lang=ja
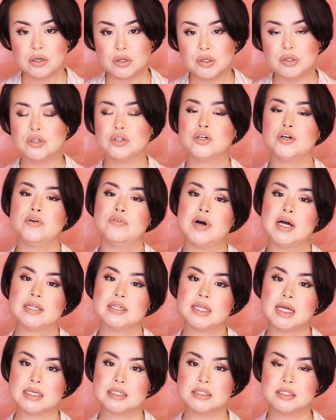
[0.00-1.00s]

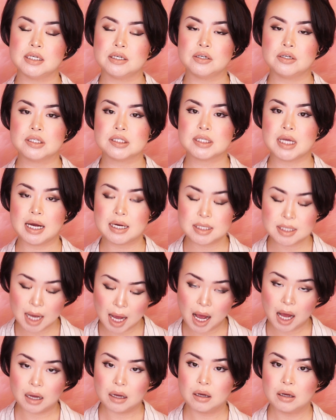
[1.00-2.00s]
ルックファンタスティックさん
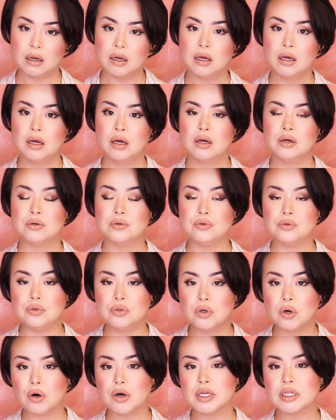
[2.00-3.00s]
が
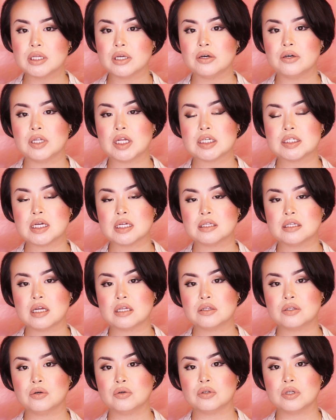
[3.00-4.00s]
動いてくださっ
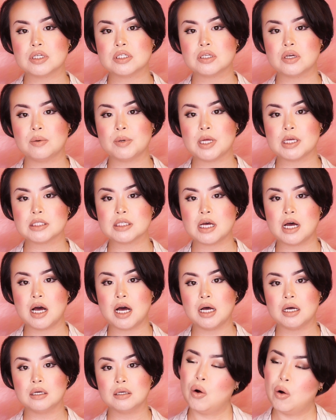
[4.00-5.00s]
たってことですよ、皆
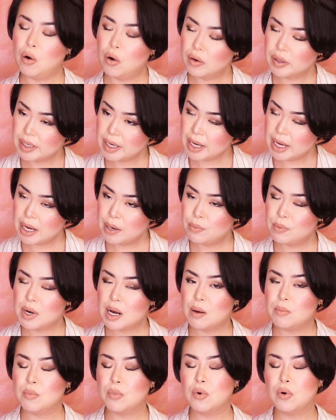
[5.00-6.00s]
さん。これ
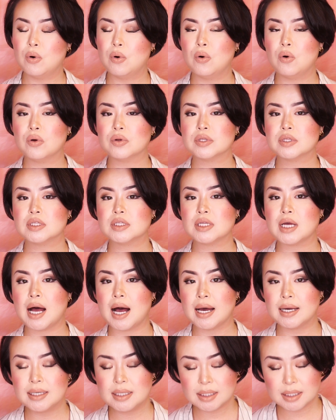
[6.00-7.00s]
はもう
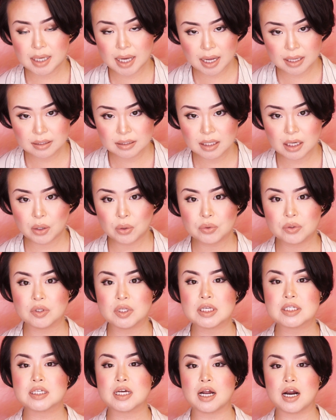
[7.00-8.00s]
大変なこと
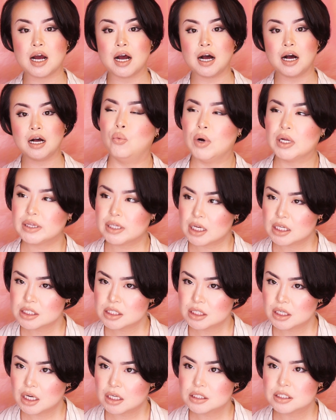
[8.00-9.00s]
ですから、
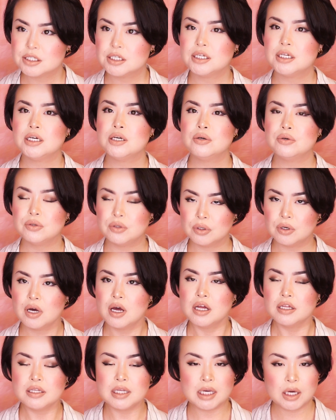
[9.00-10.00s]
私が知り得る
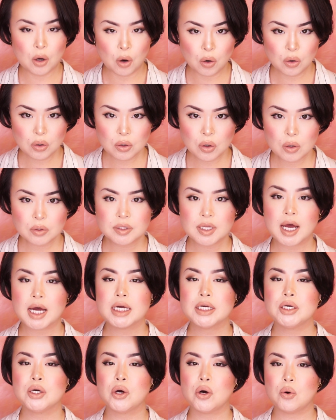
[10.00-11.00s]
日本語
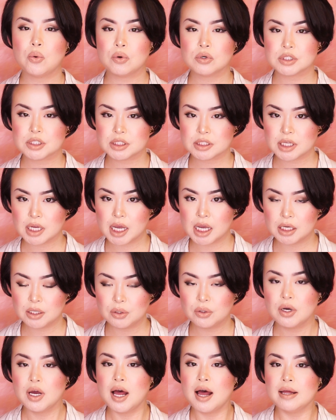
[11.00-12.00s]
対応をしてい
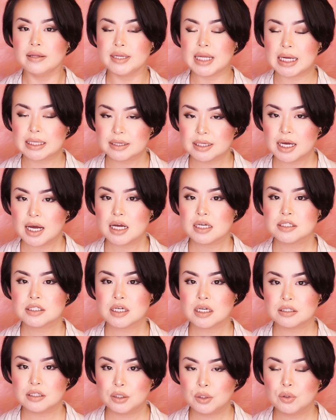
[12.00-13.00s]
る
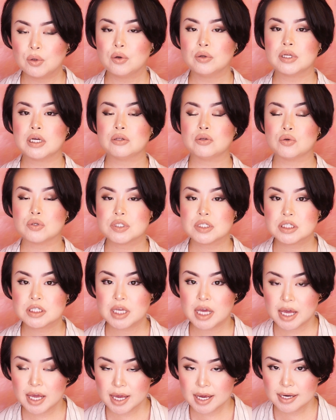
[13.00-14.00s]
ナターシャ・ディノーナの
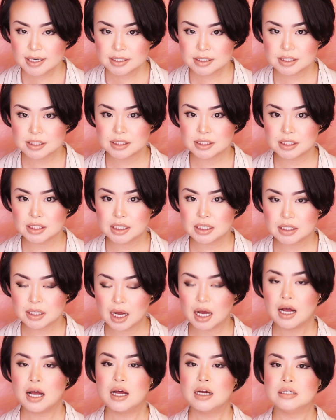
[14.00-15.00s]
正式
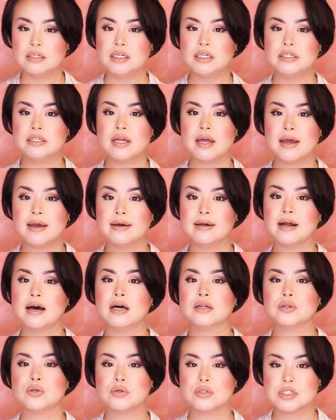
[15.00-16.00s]
な
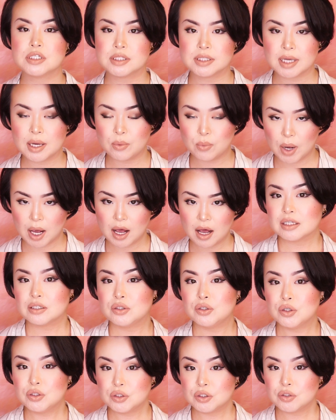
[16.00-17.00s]
リテーラーとしては、
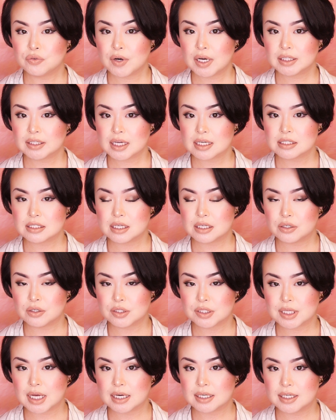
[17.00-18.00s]

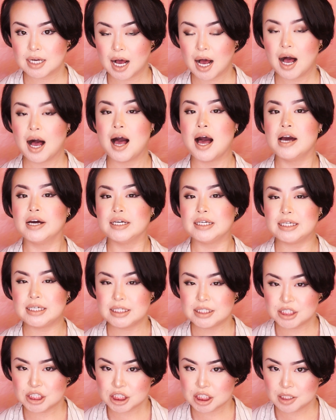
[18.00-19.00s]
ルック・ファンタスティックさんが
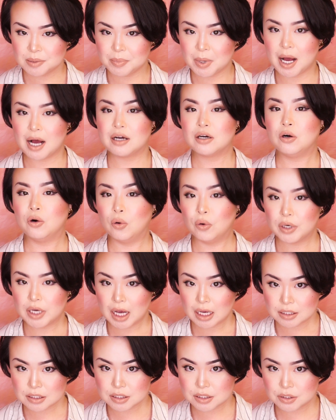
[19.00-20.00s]
一番お
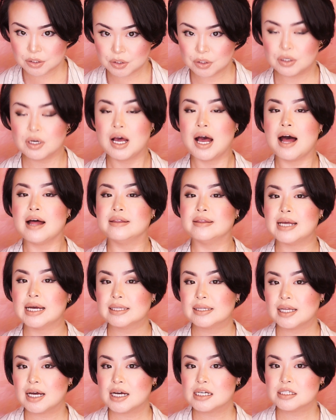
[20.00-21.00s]
安く
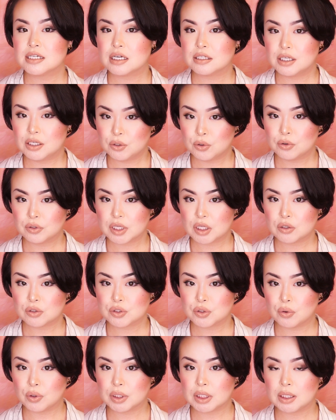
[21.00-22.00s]
ナターシャ・ディノーナの
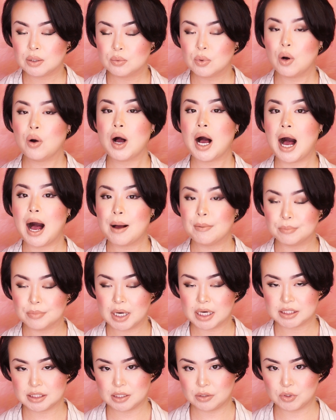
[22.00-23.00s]
商品を販
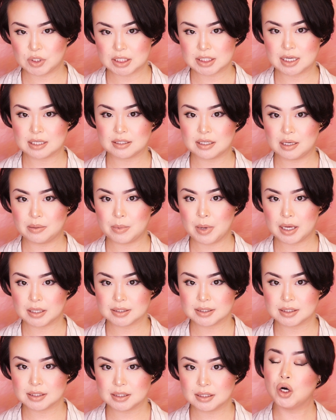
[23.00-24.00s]
売してくださっていま
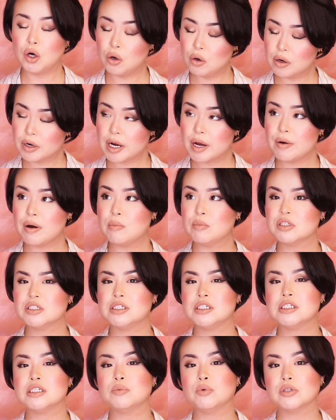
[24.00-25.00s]
す。これはもう
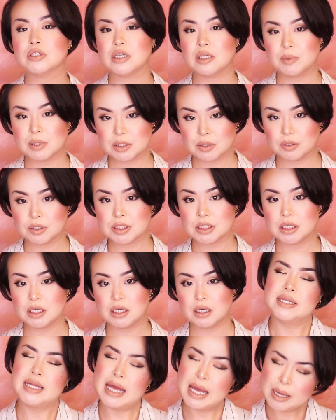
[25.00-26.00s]
自信持って言いますよ、私。
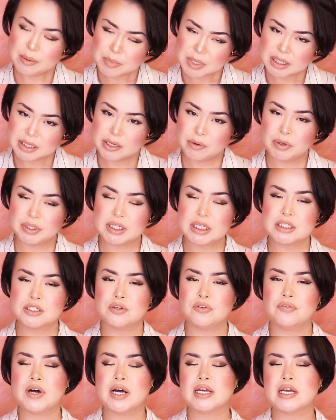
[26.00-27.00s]
ねえ、みんな私
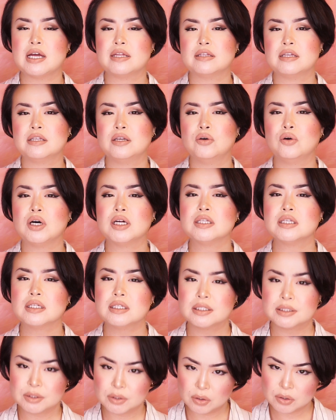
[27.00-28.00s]
のファンやっててよかった
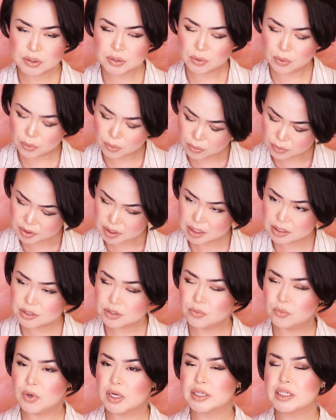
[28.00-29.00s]
でしょそうなんで
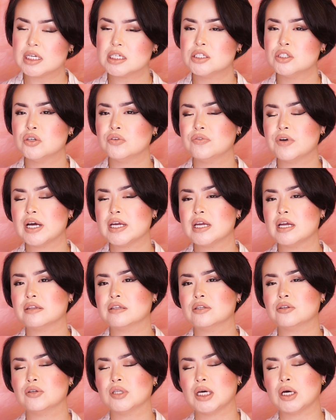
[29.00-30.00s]
すよ。私のファンやっ
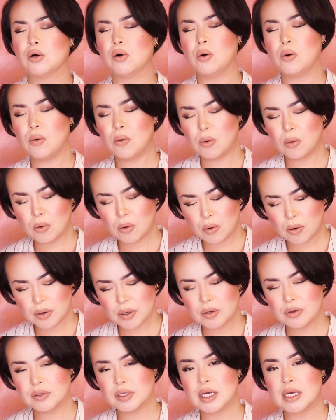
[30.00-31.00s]
てるとね、こう
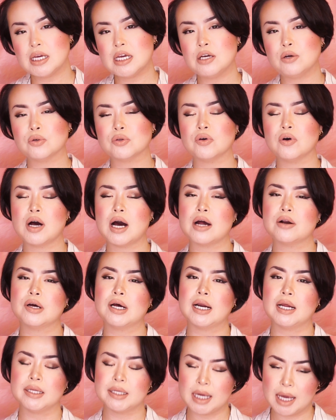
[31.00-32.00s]
いうね、いいことがある
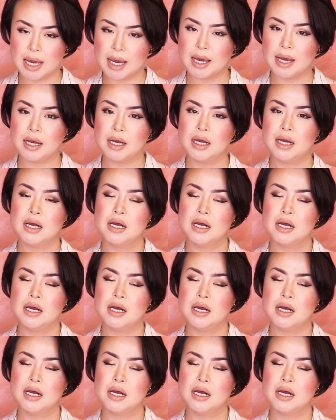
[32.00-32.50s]
からね。